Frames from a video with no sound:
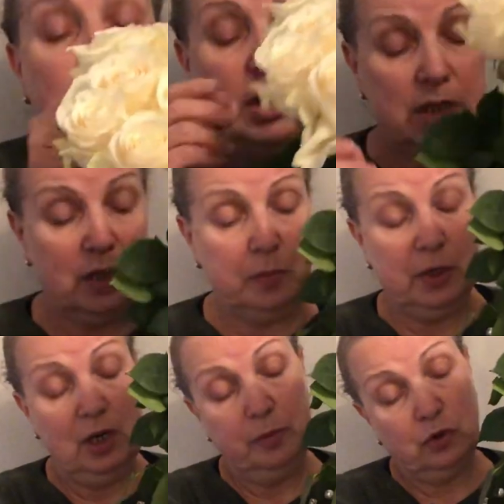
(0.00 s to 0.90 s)
Место
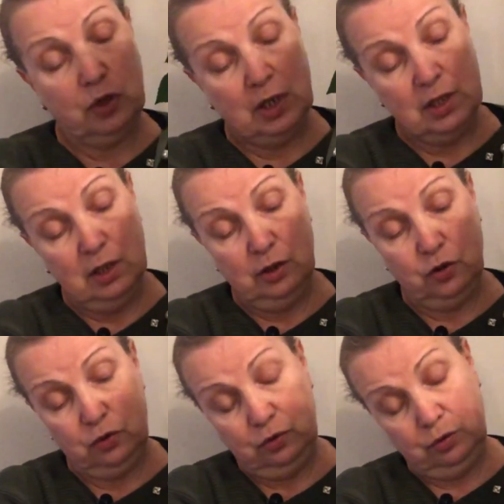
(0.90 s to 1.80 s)
спирали, потому что я знала,
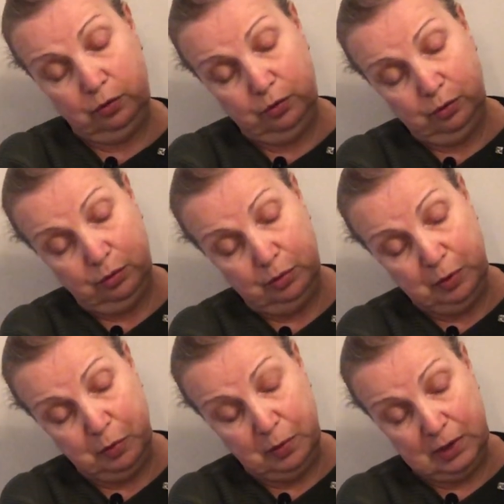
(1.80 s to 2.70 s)
что
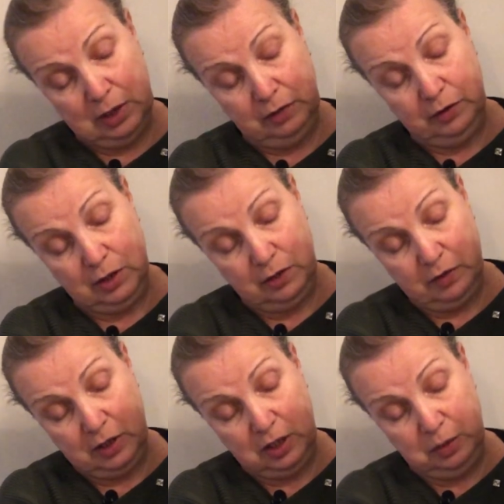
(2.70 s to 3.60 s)
мы будем складывать из
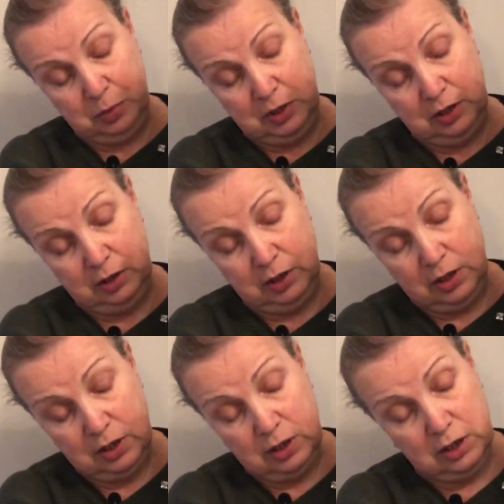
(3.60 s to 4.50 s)

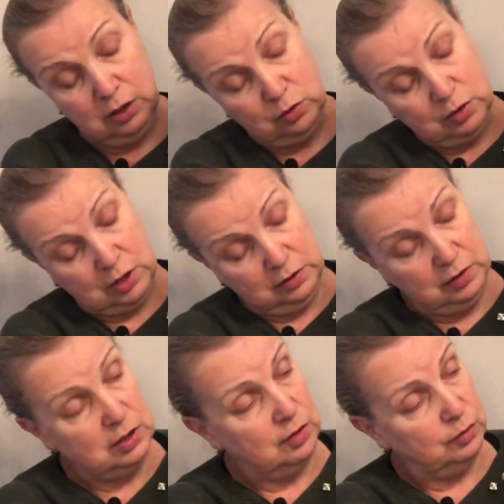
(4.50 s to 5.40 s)
25-30, то,
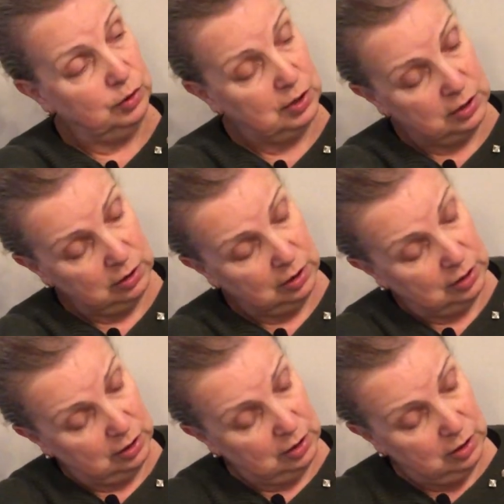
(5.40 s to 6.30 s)
соответственно, вот где-то
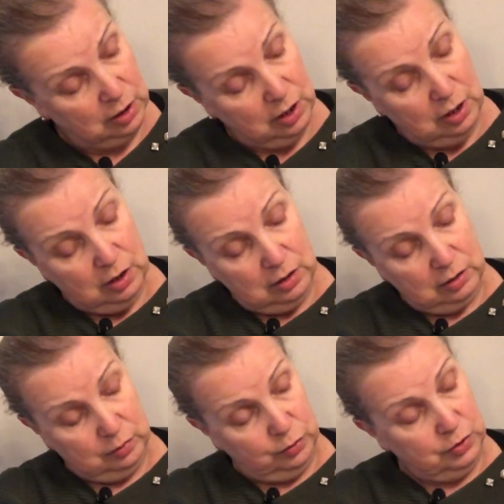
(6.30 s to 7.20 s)
она
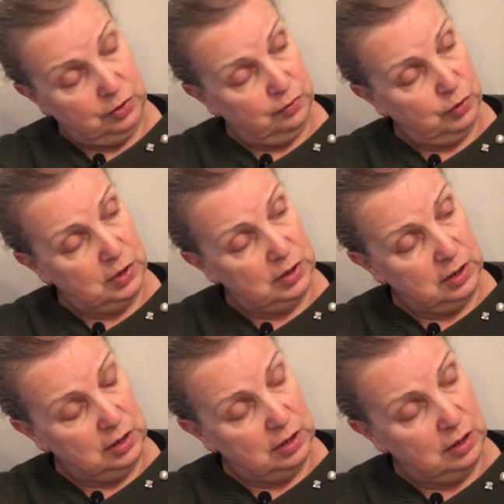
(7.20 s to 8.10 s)
Э, будет вот
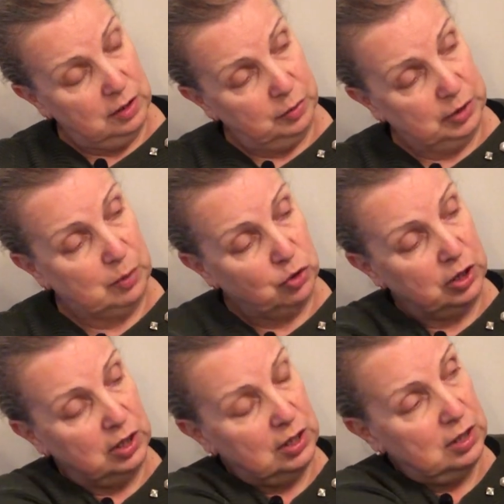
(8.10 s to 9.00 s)
здесь. Потому
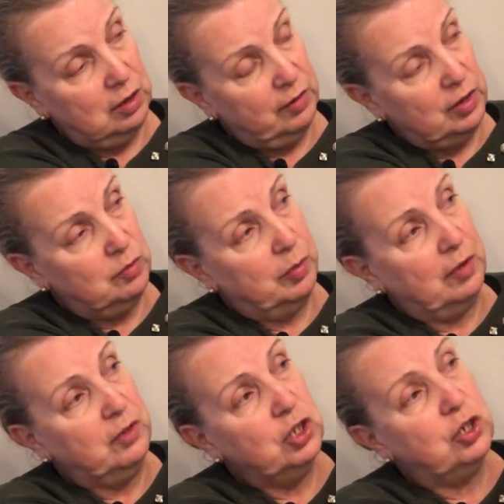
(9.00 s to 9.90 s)
что если я возьму
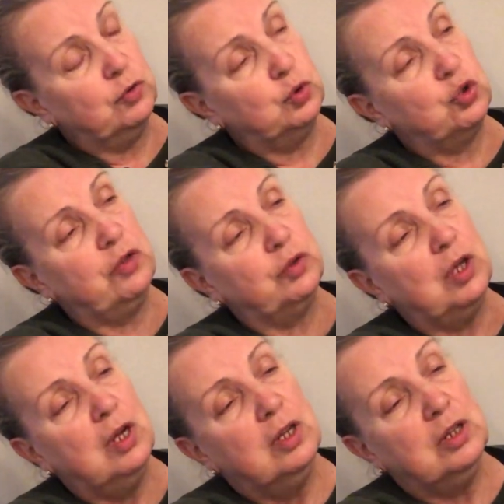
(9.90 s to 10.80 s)
повыше, вот уже
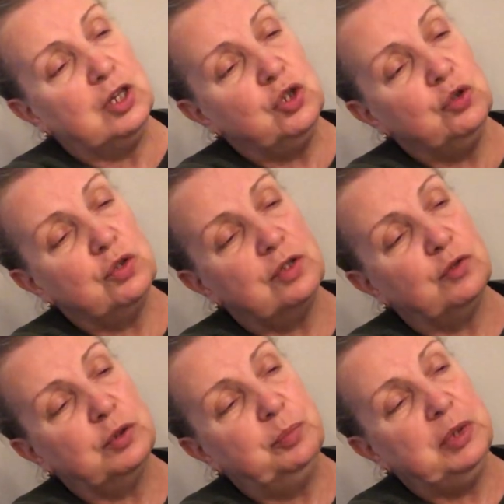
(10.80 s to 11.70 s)
вот начнется
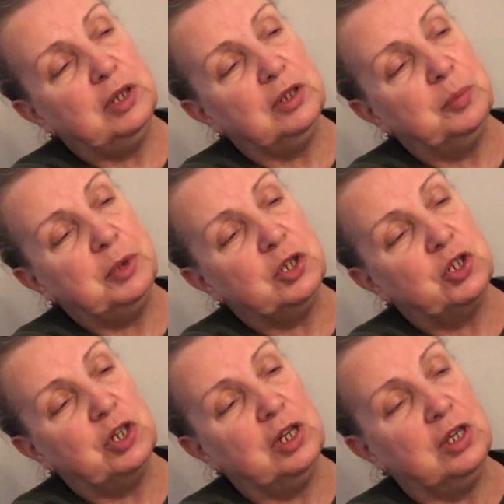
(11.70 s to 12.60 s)
вот
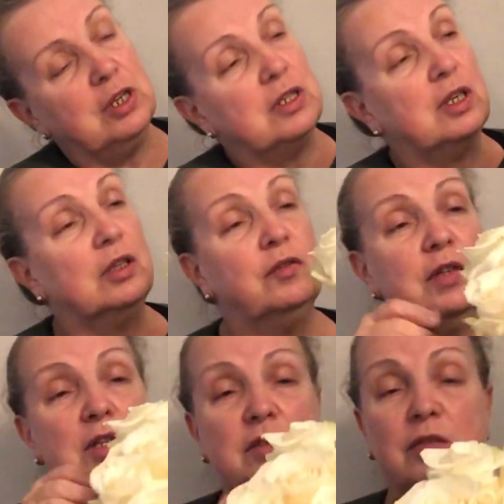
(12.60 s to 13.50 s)
перенапряжение,
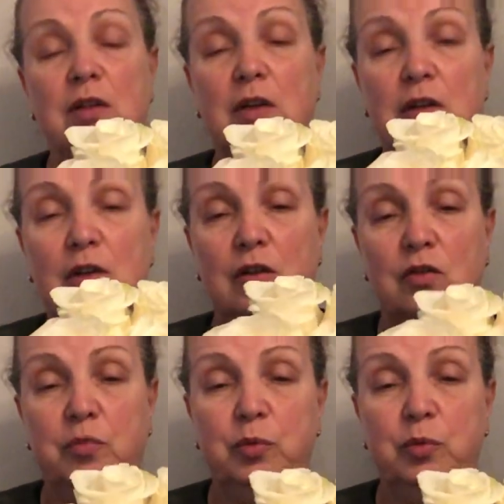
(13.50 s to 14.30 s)
соответственно, в